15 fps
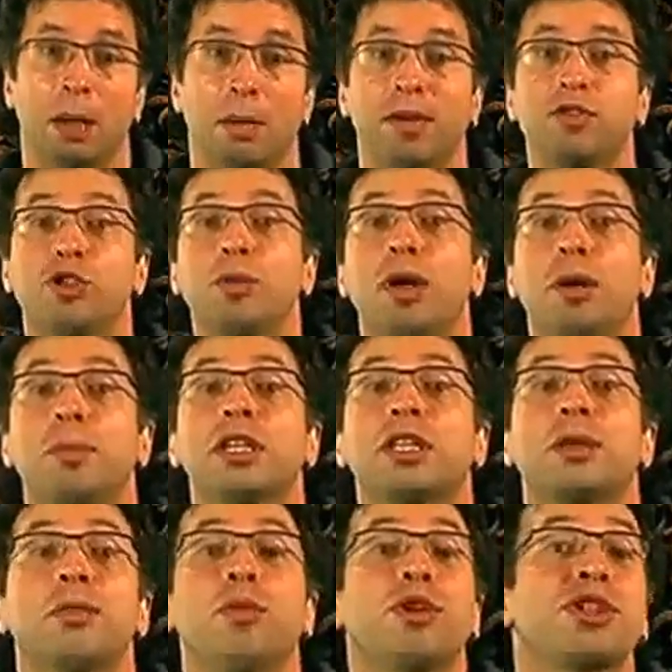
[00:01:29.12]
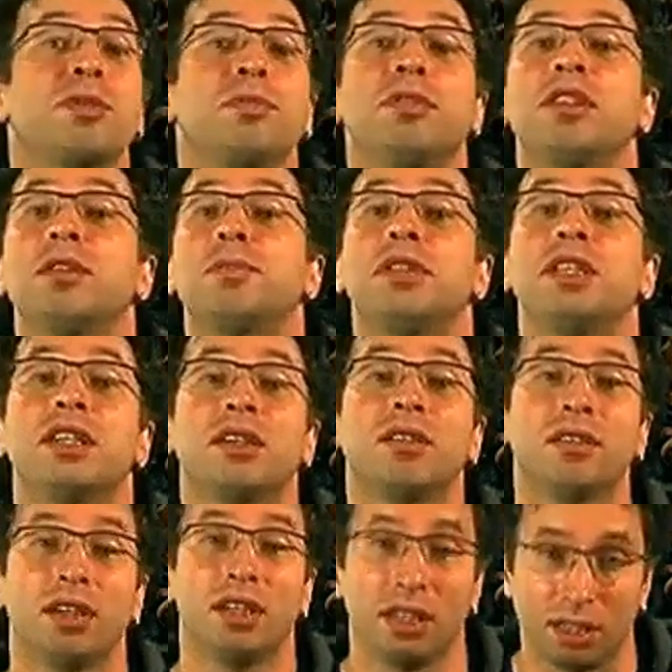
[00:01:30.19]
Обо всем об этом можно было бы не
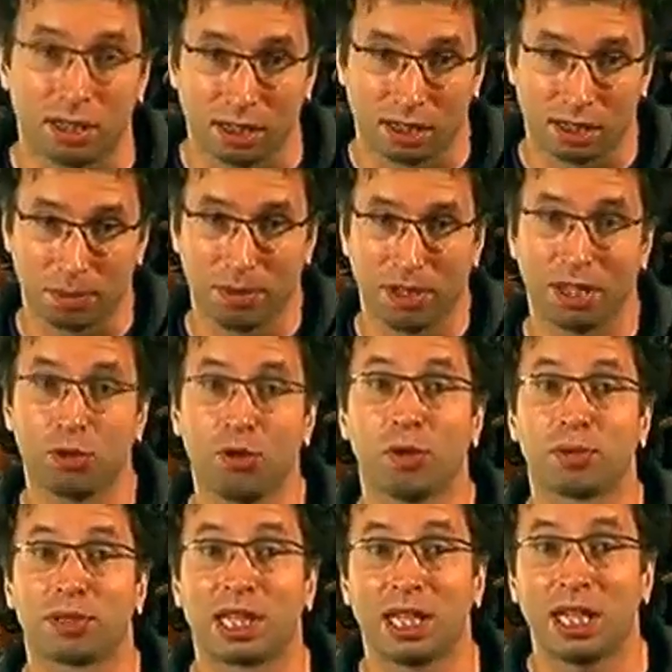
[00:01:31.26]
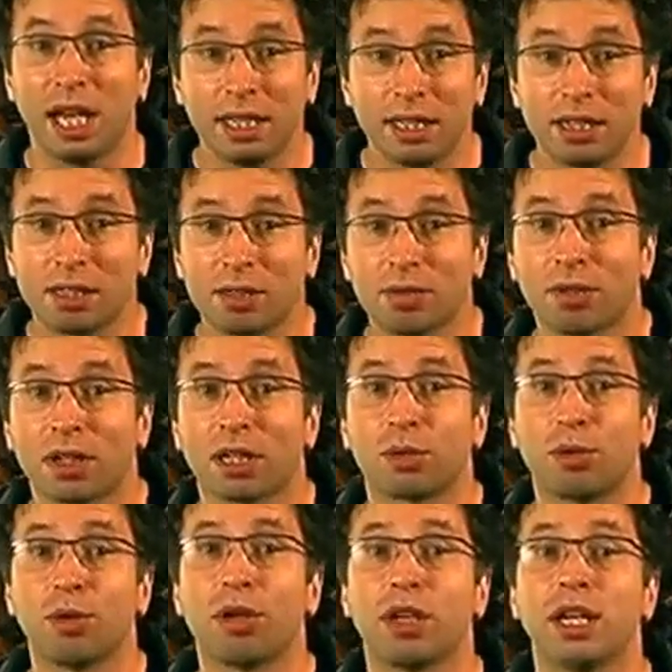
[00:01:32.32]
говорить, если бы не одно обстоятельство,
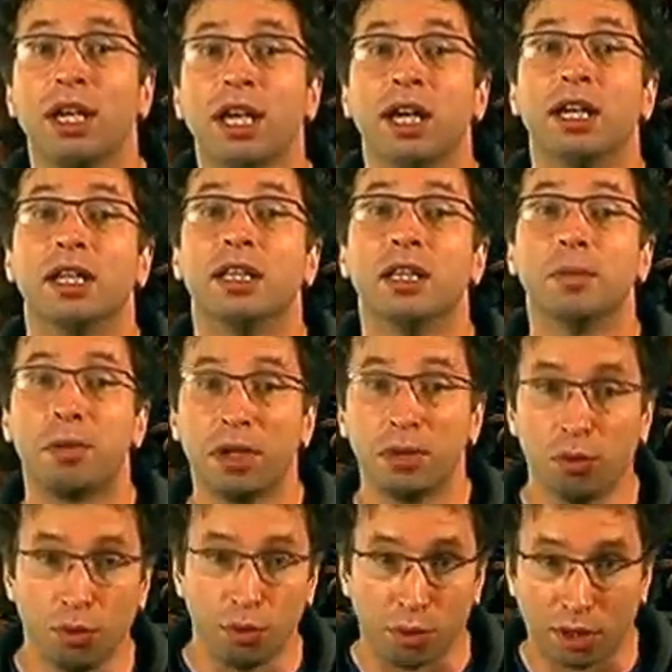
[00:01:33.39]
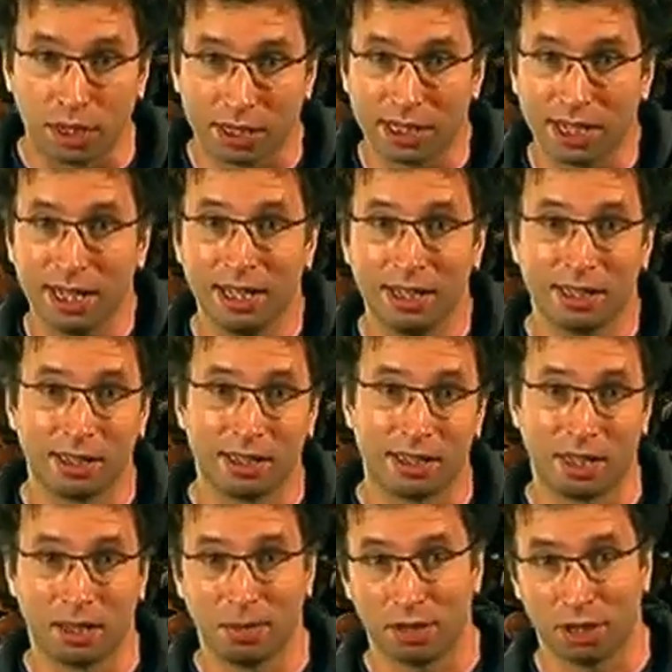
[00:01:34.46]
которое напрямую касается
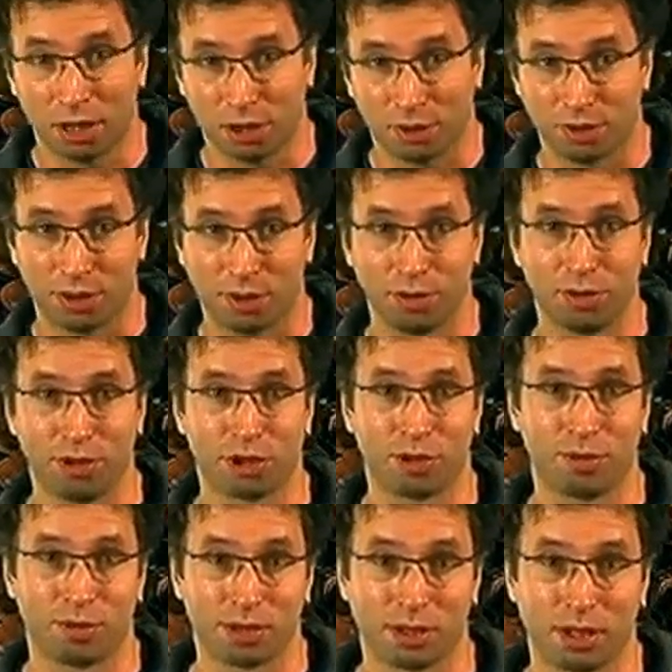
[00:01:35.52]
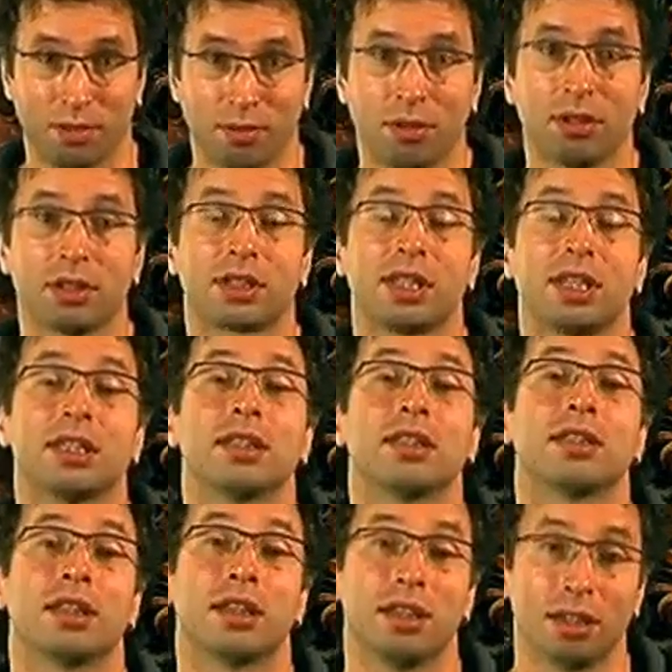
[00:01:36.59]
темы нашего сегодняшнего разговора цен
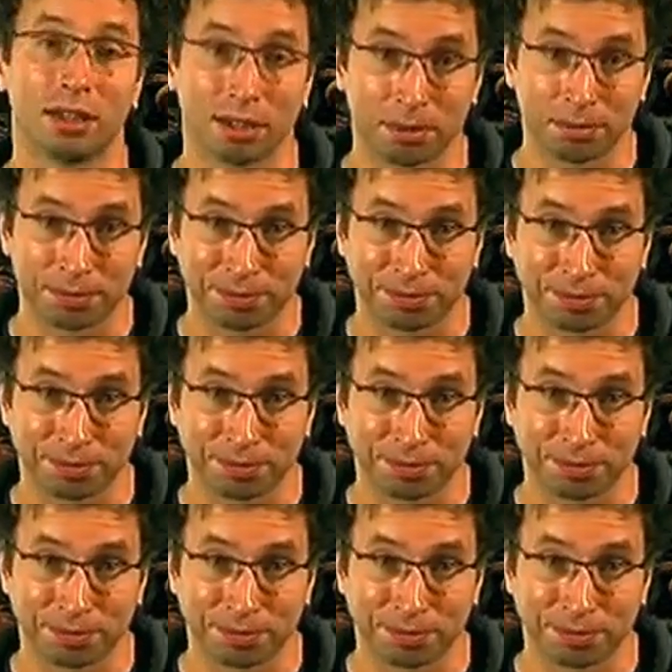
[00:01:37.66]
на игры.